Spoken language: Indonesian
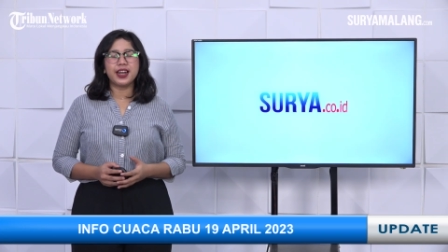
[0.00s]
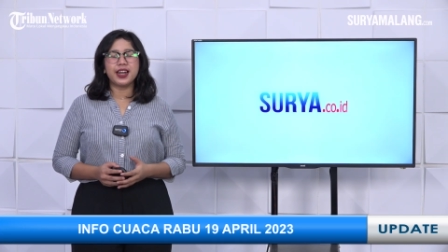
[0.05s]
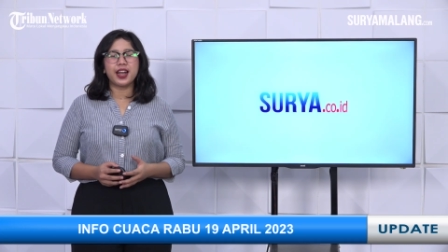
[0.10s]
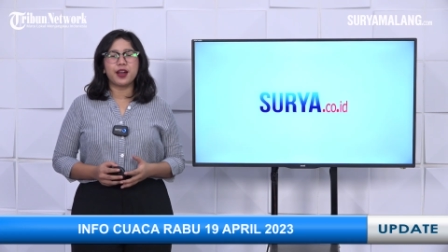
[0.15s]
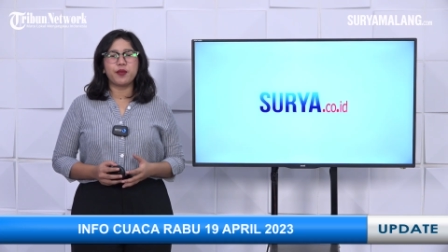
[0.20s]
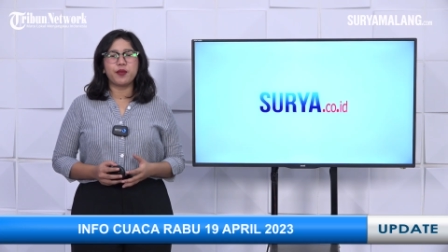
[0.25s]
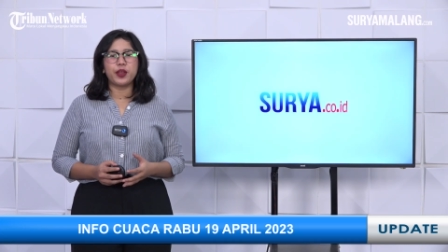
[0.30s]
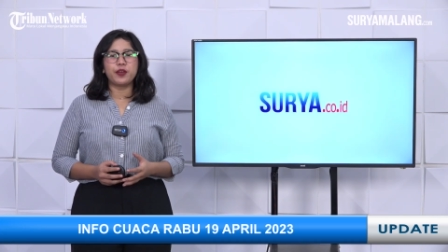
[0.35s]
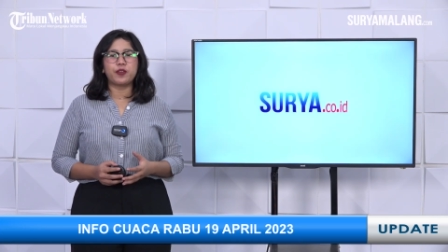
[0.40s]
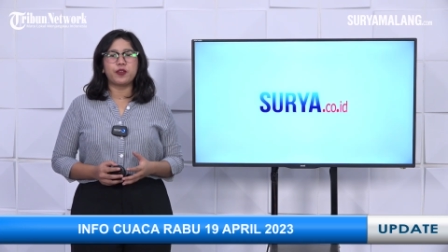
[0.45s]

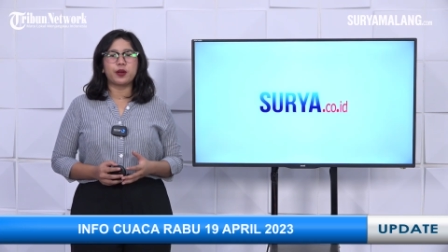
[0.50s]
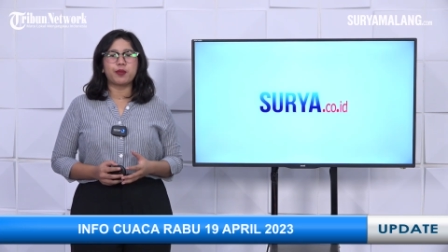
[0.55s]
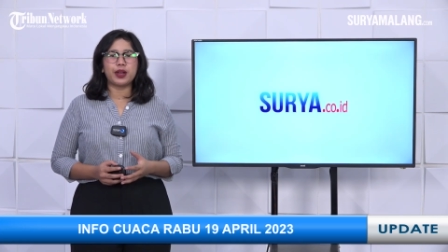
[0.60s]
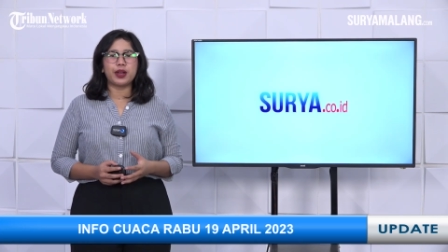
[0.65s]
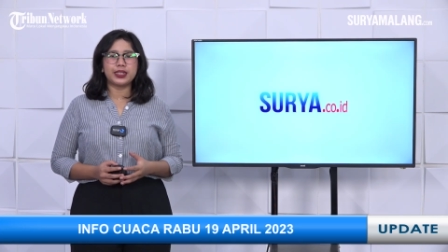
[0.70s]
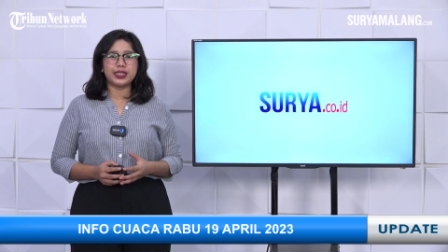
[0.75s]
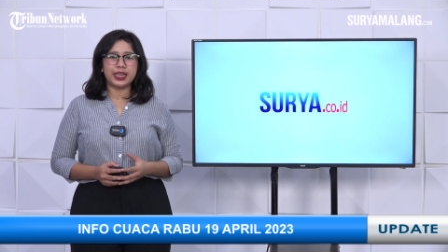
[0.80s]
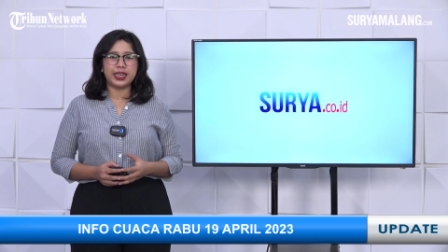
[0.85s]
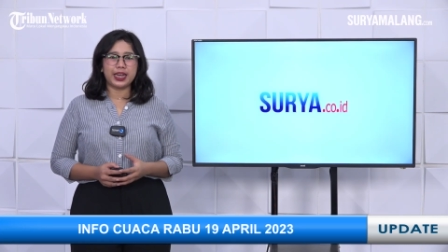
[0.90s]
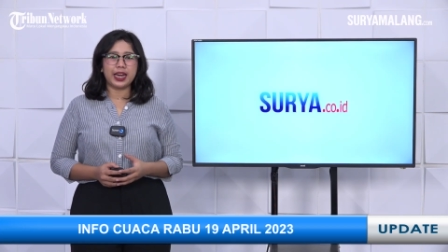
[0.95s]
kami
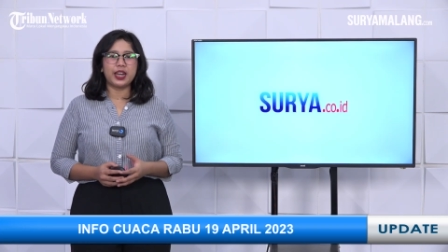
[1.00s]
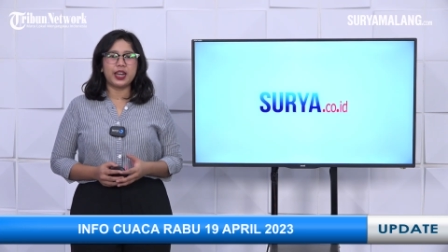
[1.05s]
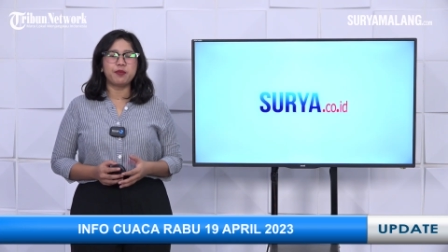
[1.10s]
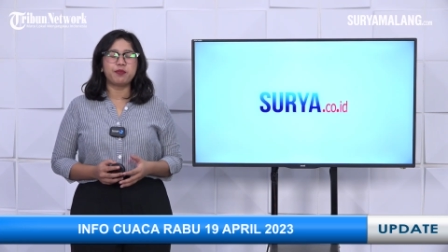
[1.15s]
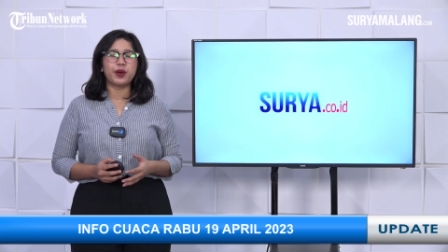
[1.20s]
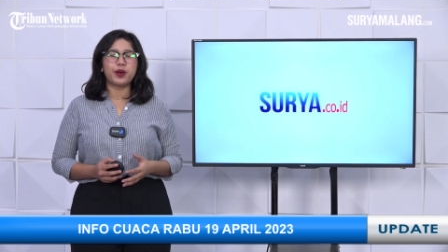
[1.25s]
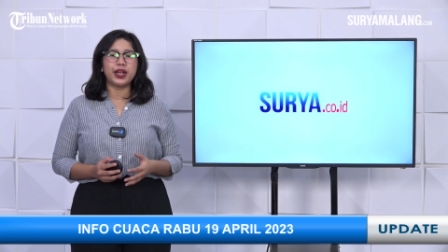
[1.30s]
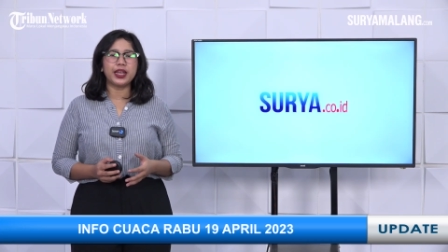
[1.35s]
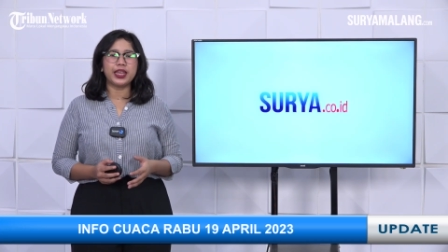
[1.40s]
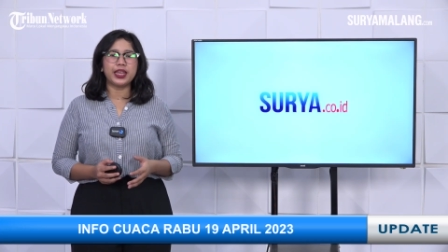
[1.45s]
informasikan
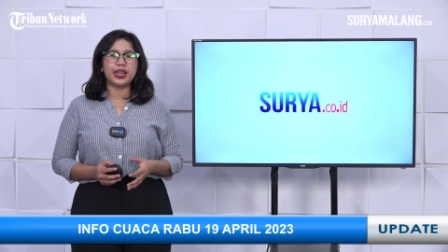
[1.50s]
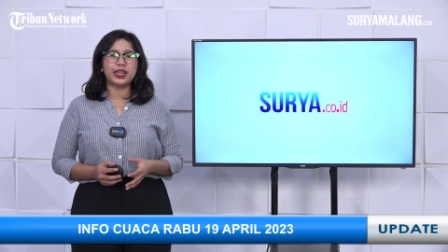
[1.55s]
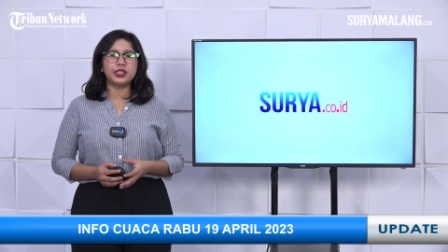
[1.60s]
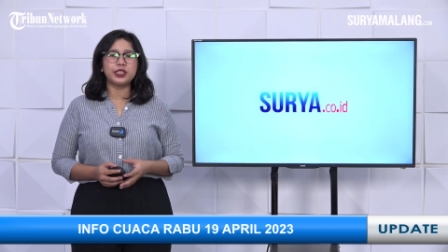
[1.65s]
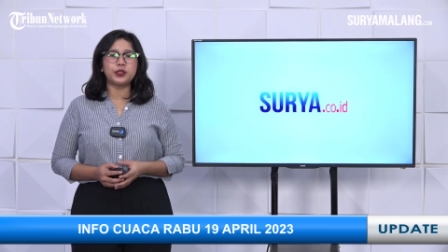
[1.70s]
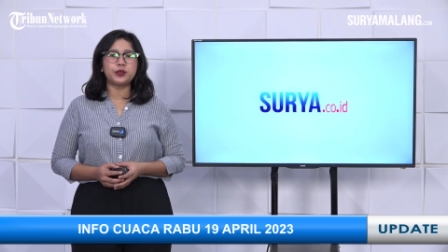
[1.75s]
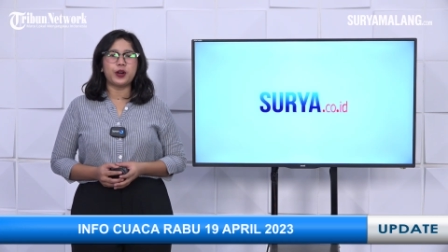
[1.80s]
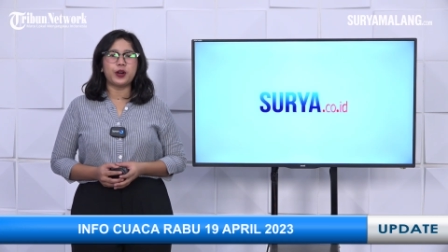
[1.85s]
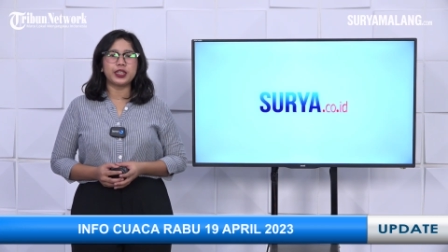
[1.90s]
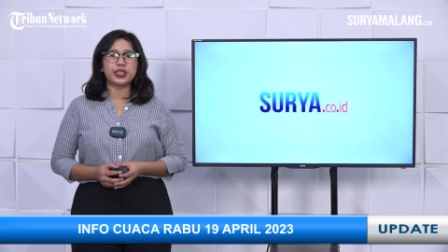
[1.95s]
perakiraan
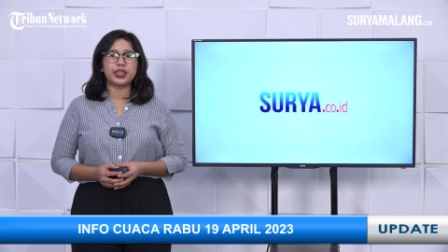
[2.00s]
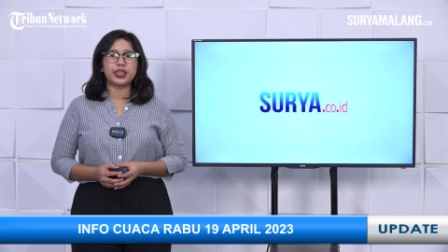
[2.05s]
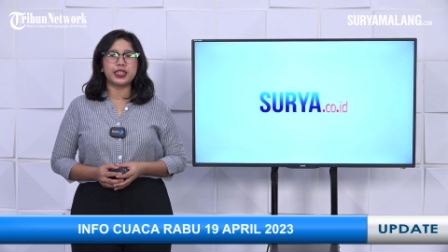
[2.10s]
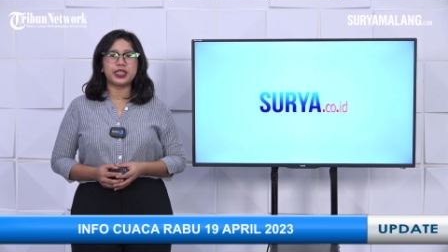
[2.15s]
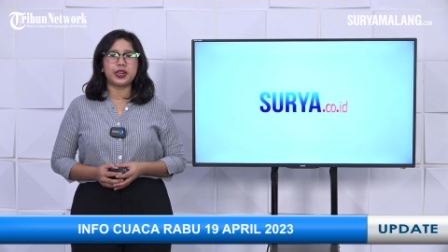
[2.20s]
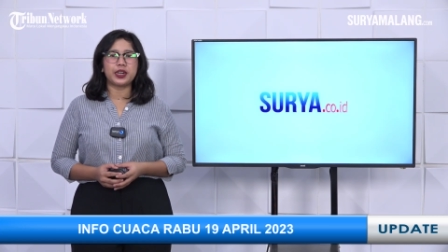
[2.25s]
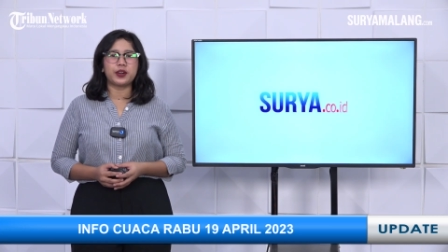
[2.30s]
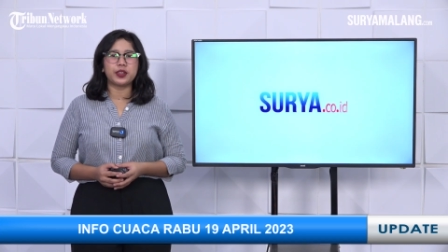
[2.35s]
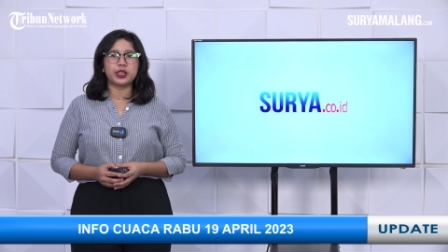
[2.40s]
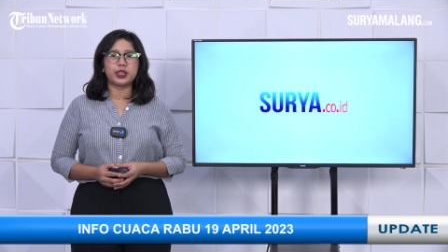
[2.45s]
cuaca di
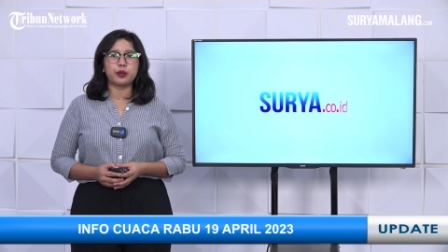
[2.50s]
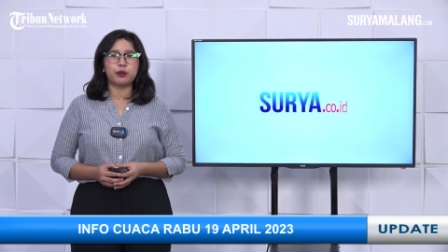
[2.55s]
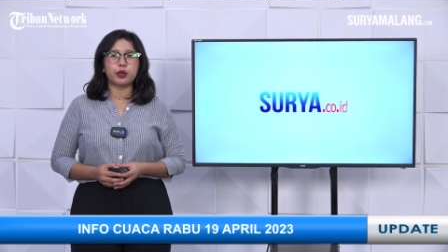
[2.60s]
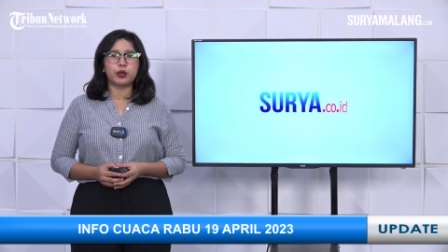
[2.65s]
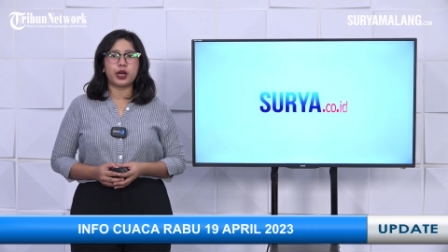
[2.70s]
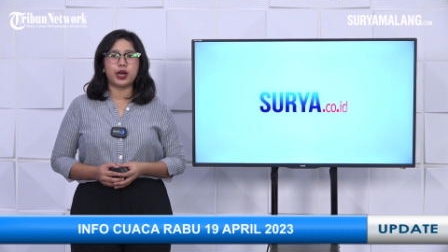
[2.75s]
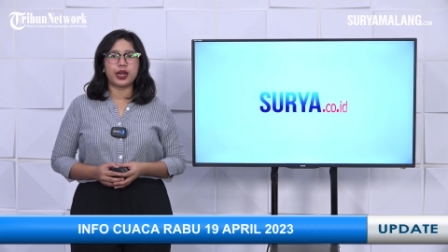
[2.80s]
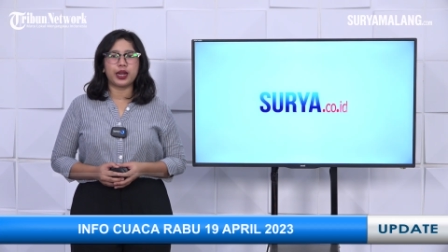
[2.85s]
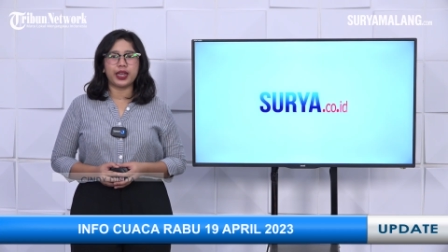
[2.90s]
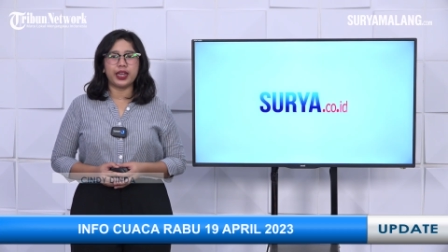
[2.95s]
Jawa Timur
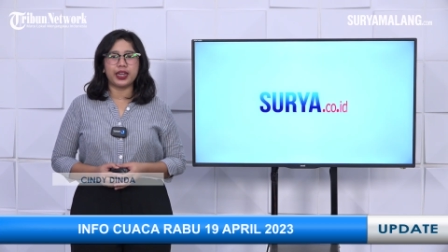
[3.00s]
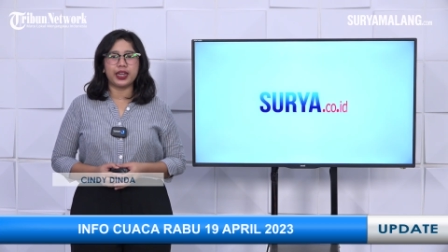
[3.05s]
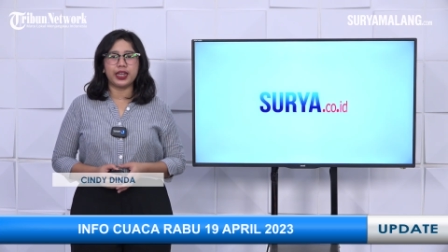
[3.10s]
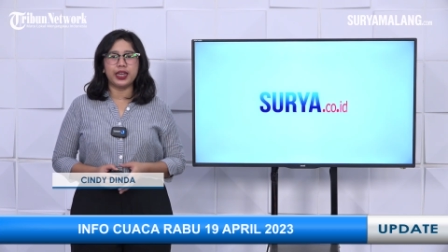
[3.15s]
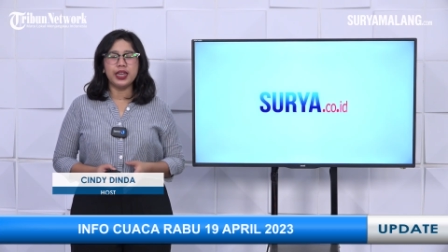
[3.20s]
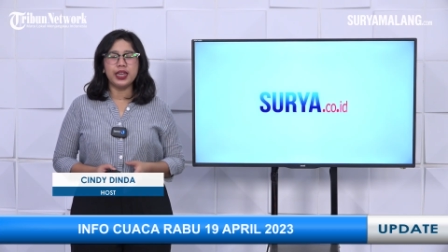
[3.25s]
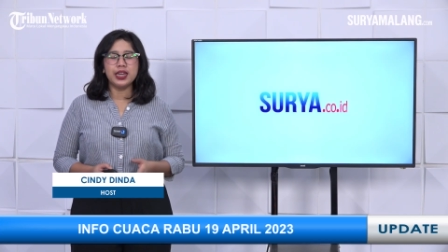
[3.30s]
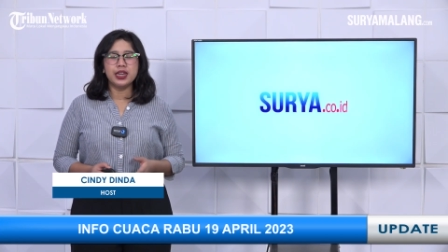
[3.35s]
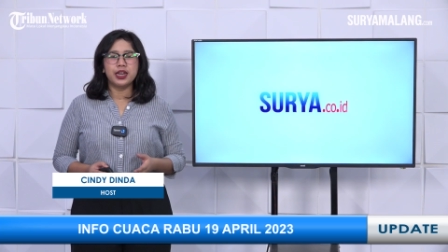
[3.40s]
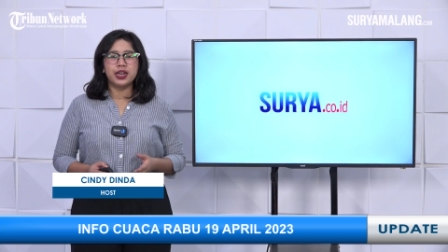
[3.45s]
hari ini,